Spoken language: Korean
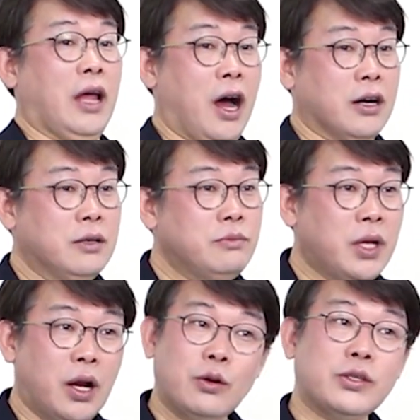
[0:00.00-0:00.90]

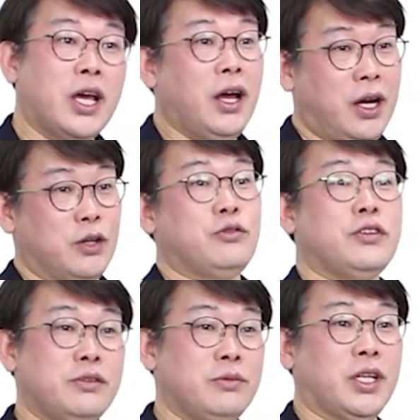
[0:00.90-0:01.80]
다음 날로 생각할 수
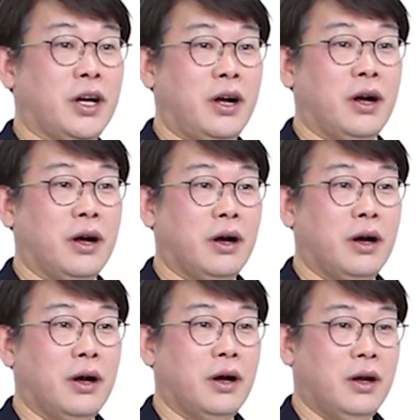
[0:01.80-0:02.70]
있습니다.
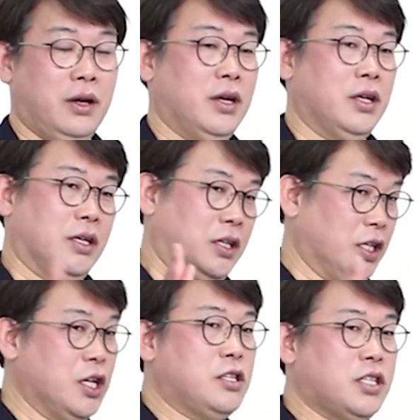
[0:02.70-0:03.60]

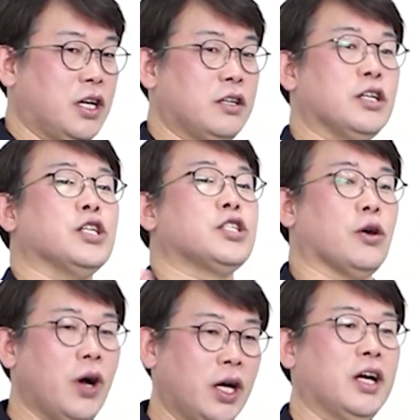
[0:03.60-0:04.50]
일자를
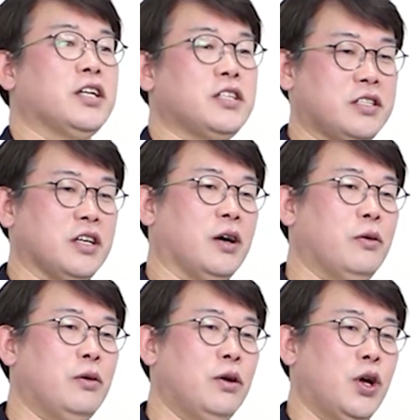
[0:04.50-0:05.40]
정확하게
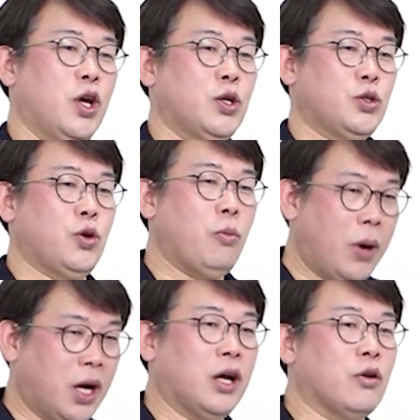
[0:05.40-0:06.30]
제시하고
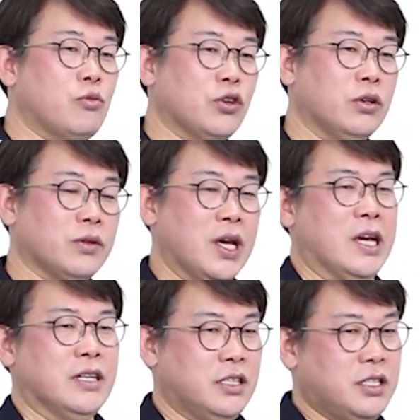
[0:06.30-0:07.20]
촉박한 업무는
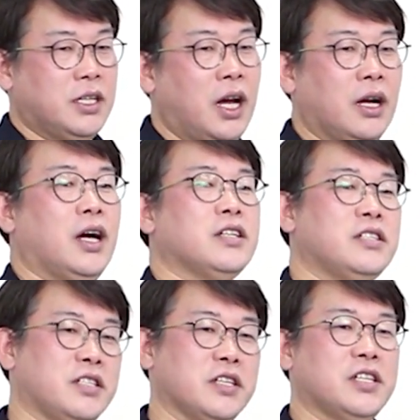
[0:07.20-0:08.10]

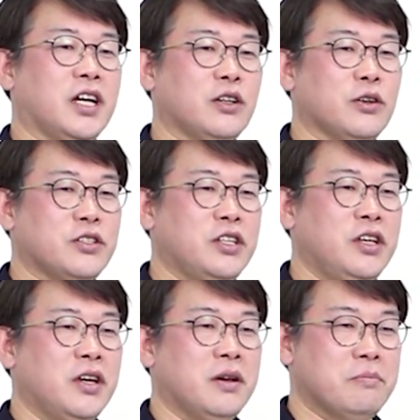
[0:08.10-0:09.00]
시간까지 제시하는
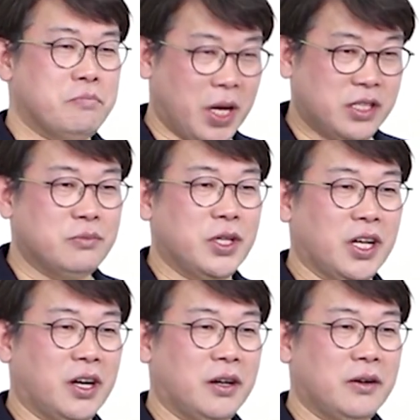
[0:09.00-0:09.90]
것이
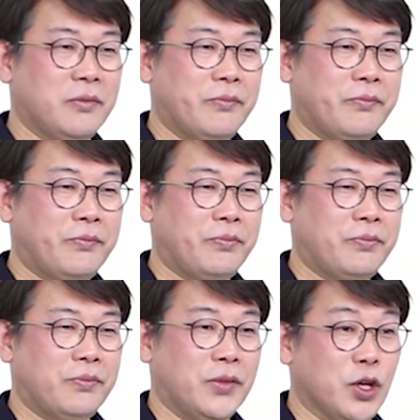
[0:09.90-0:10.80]
맞습니다.
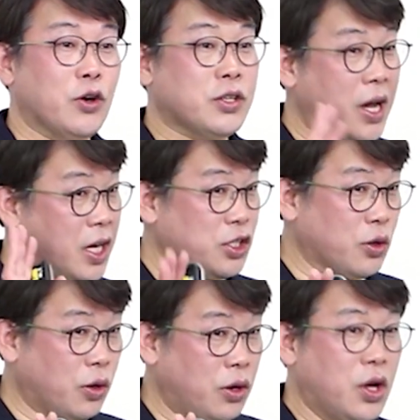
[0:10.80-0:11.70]
여기서 한 가지
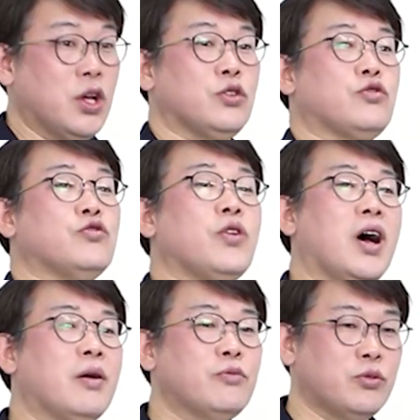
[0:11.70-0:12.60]
더
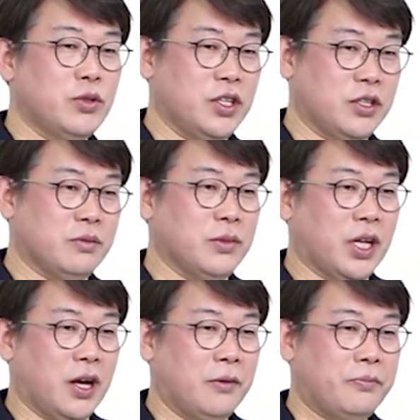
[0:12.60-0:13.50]
중요한 부분이
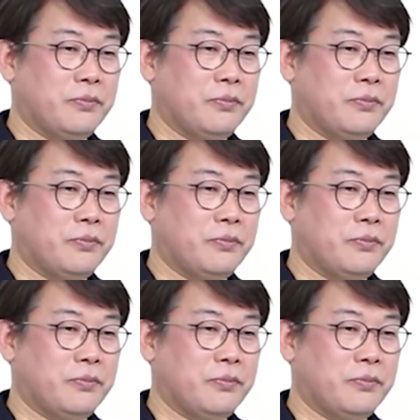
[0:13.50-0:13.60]
있습니다.